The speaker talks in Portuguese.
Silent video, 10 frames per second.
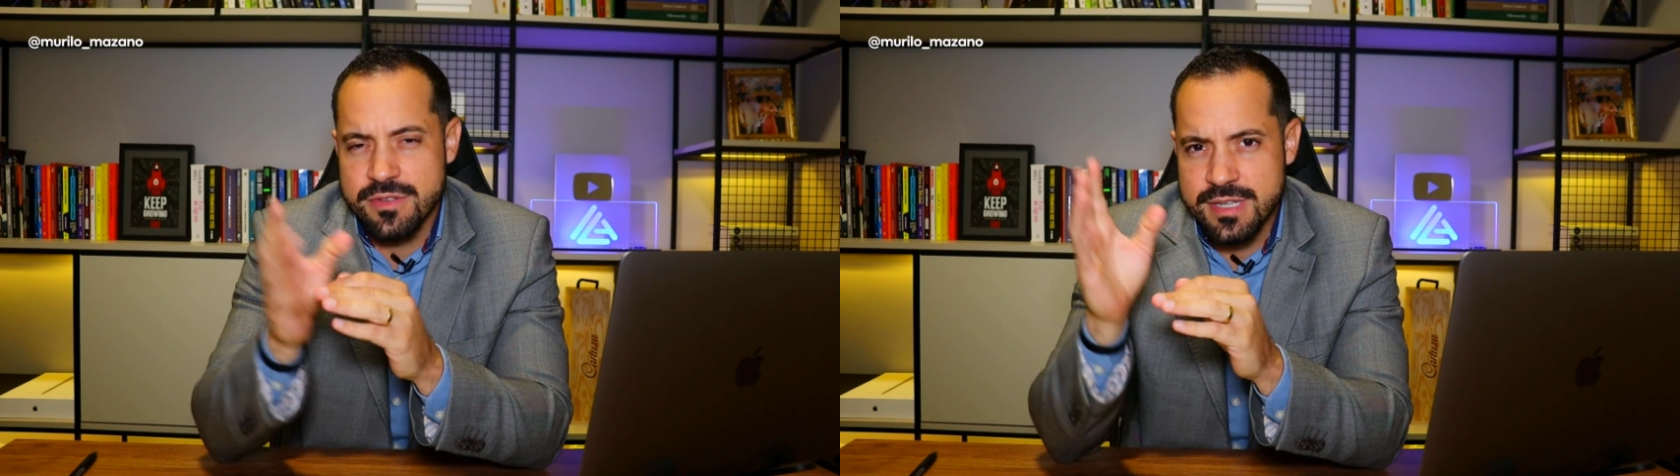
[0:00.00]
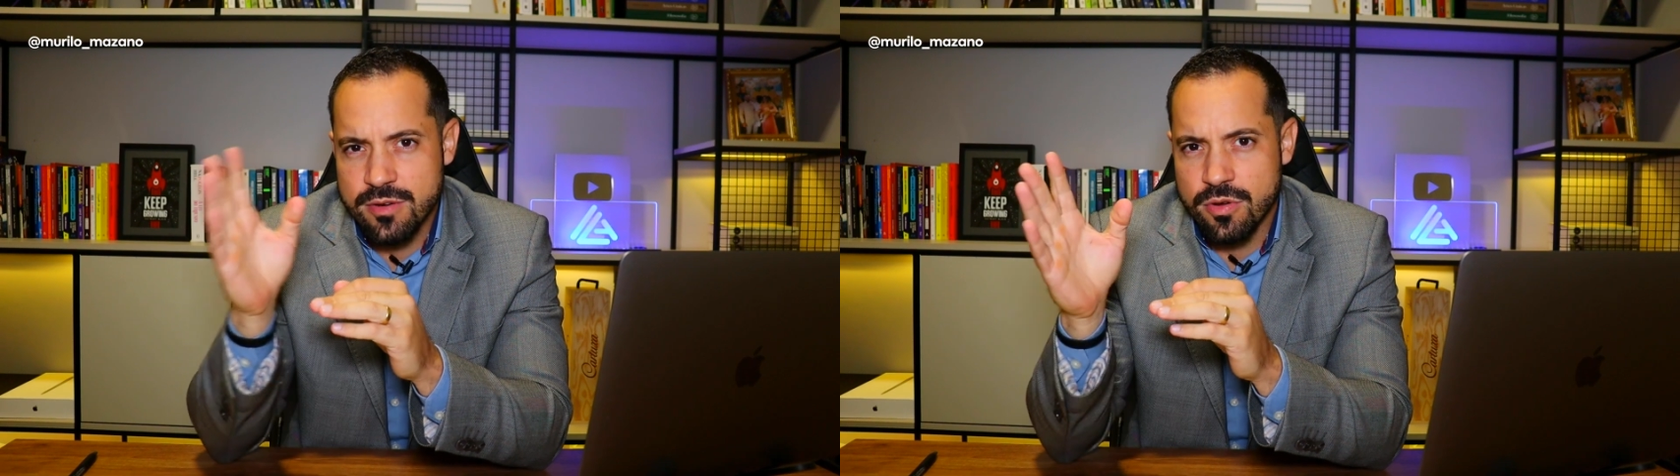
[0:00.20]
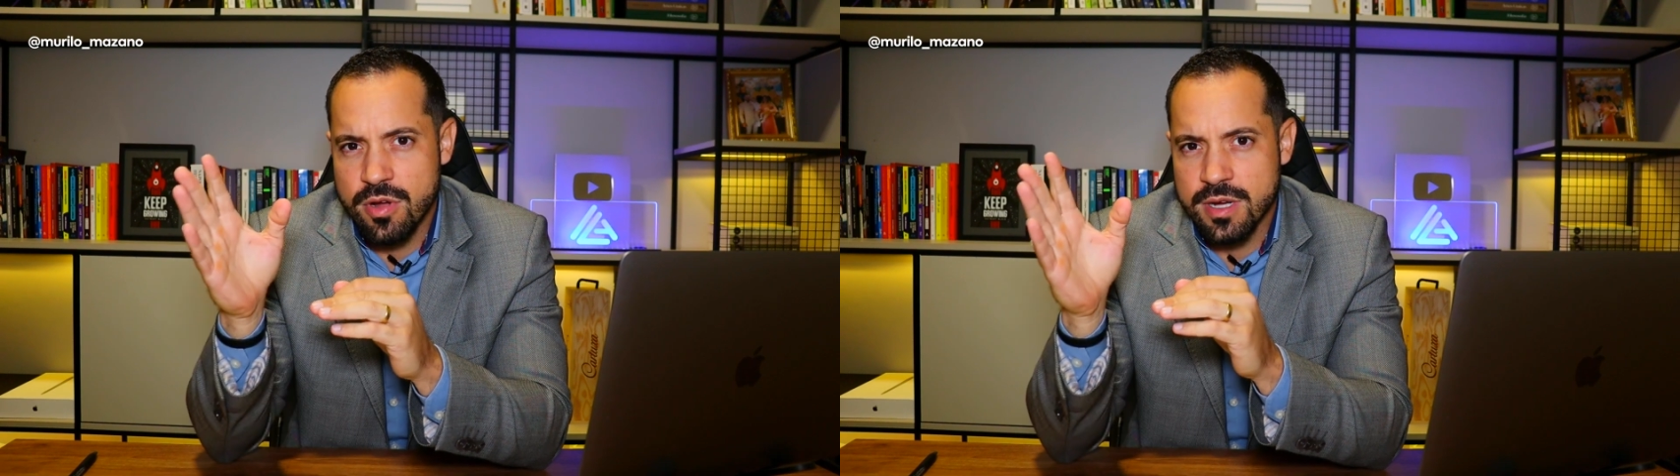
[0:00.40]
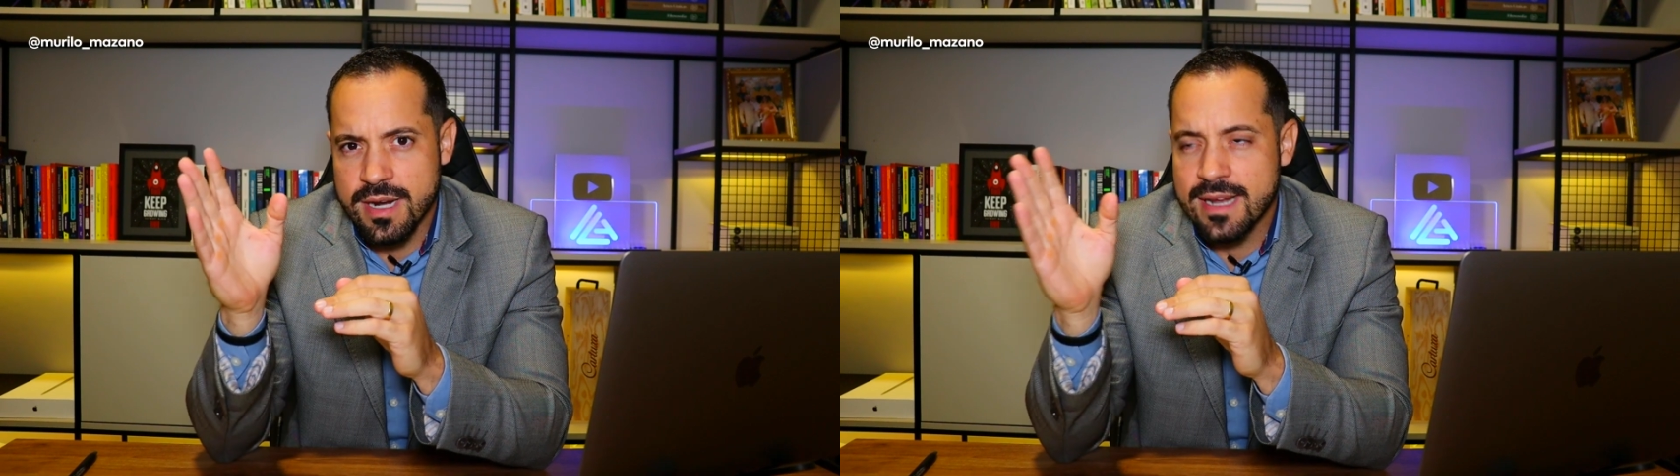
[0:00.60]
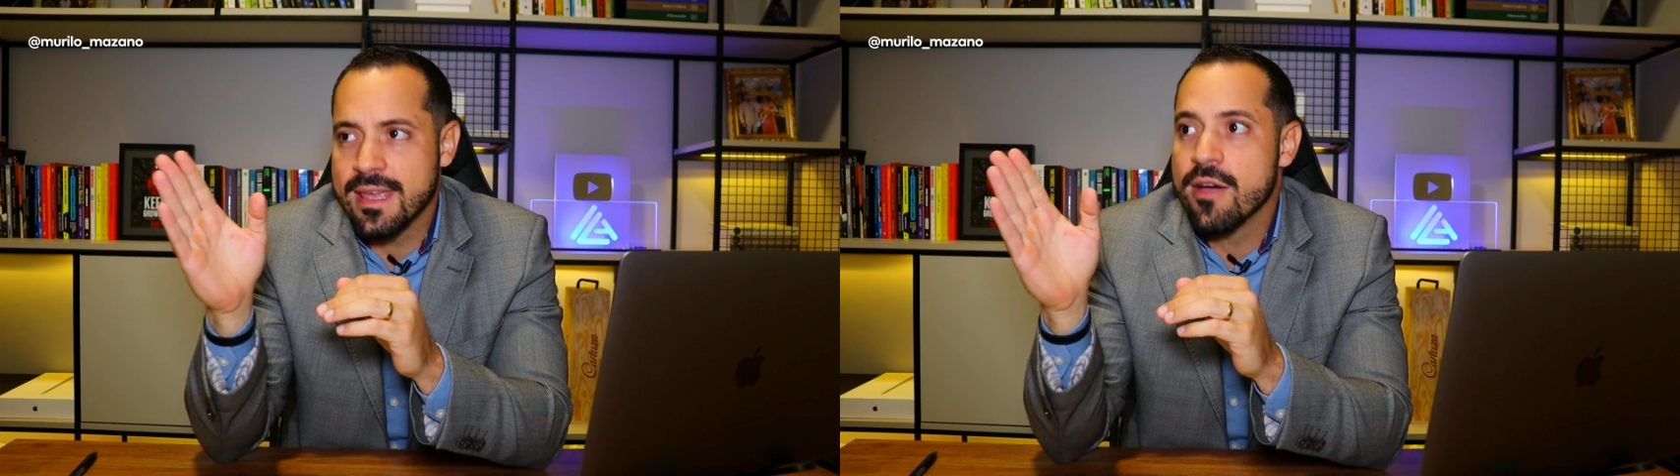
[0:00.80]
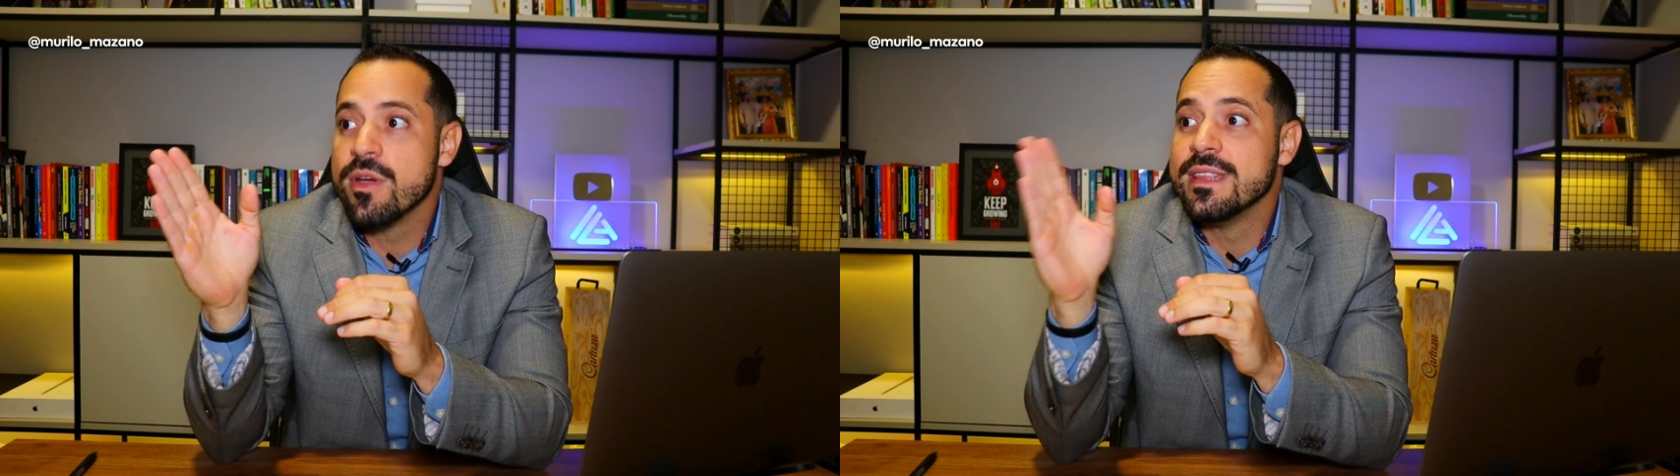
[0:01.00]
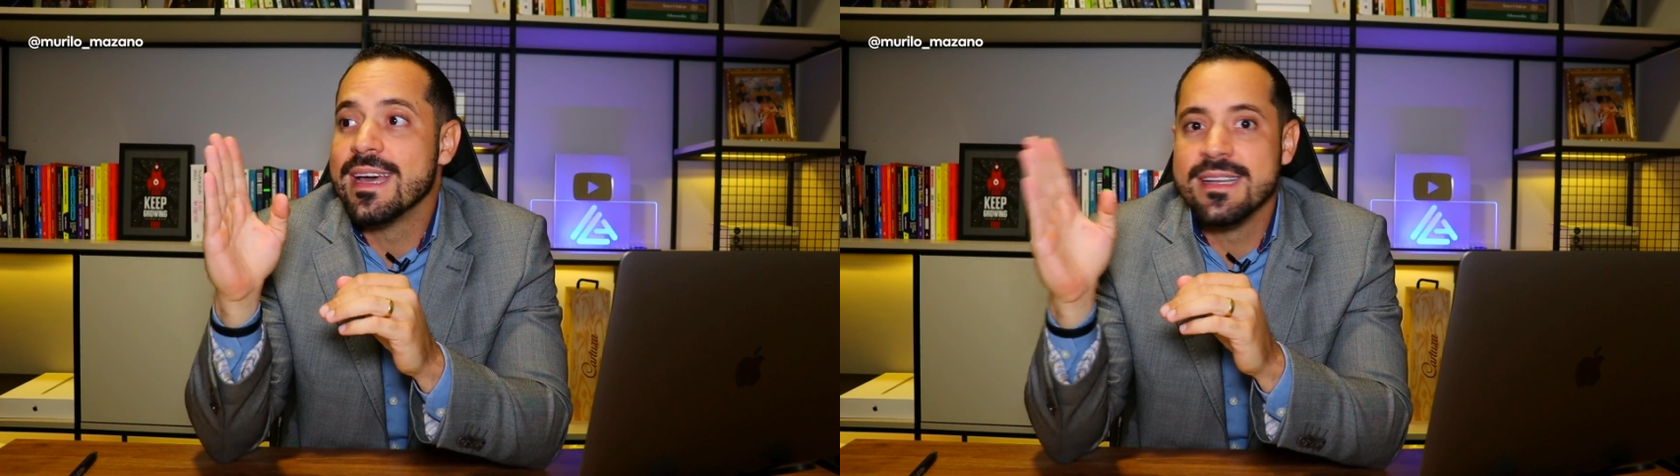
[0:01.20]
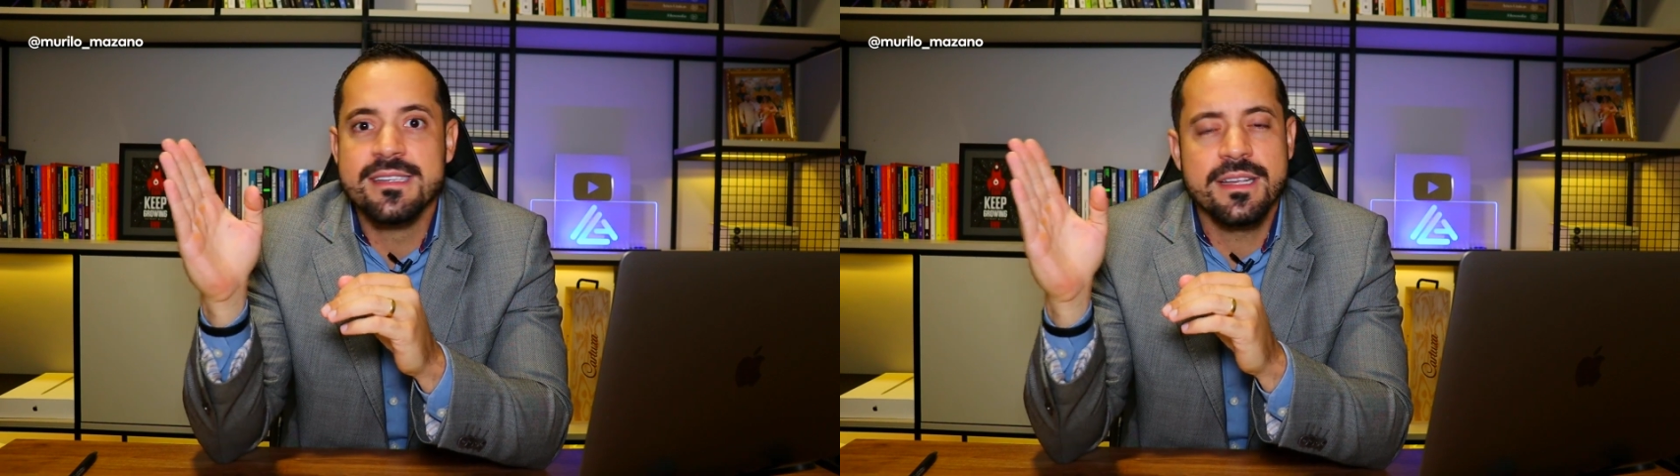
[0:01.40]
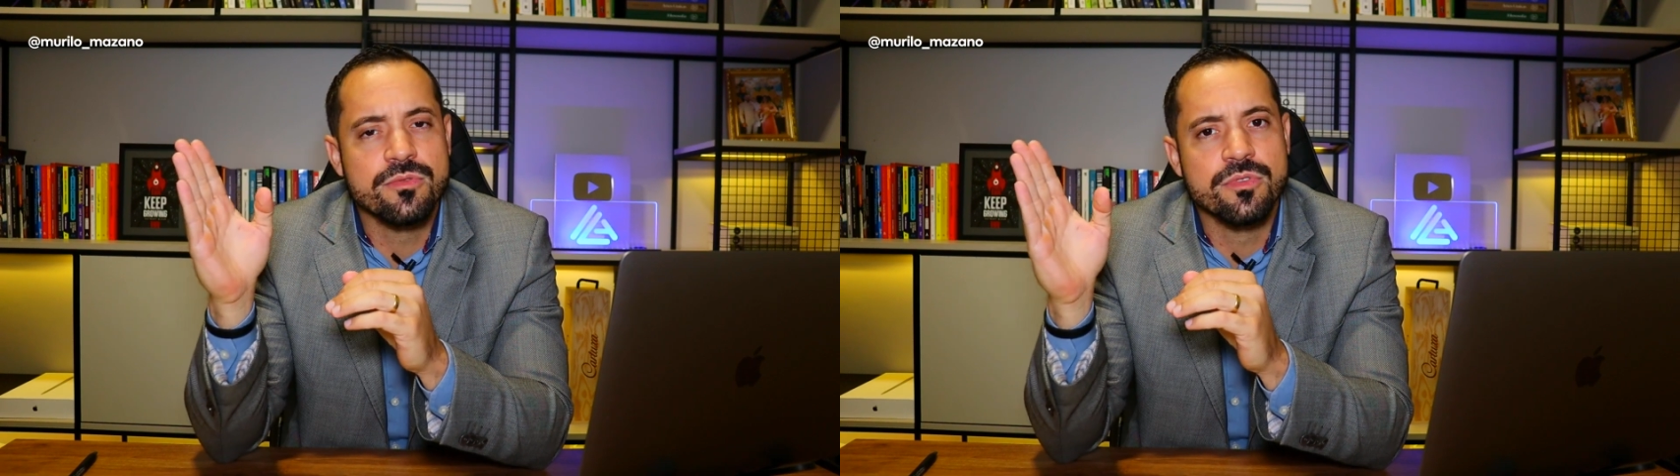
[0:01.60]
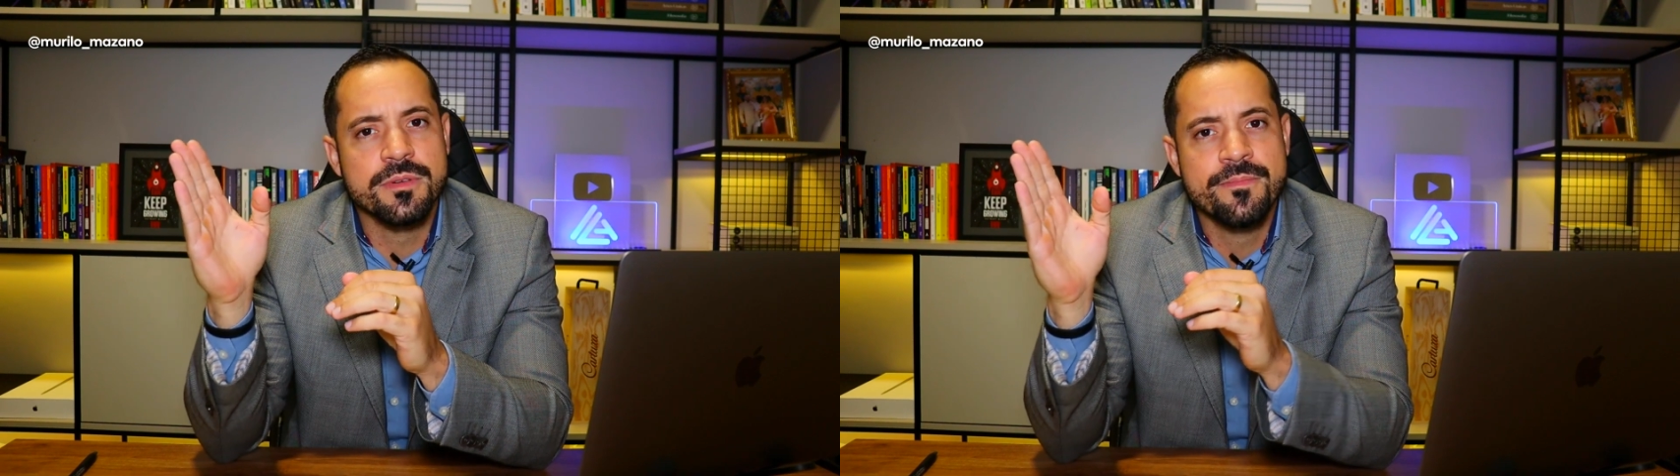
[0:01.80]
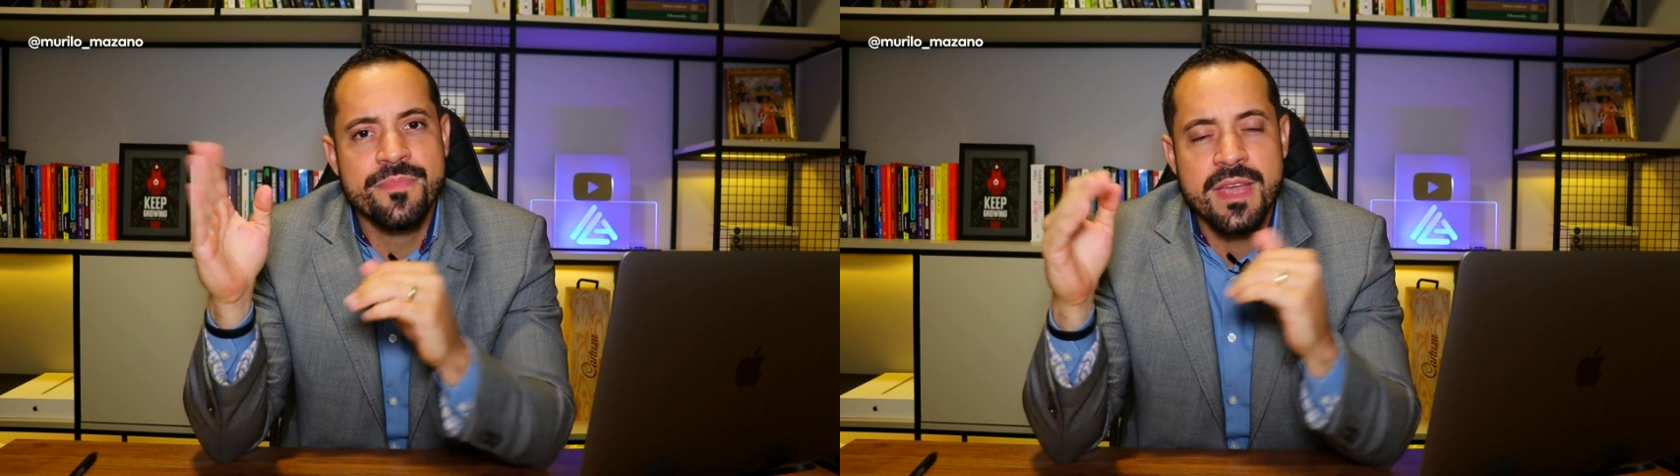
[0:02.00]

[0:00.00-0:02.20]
você coloca lá quem é o idealizador.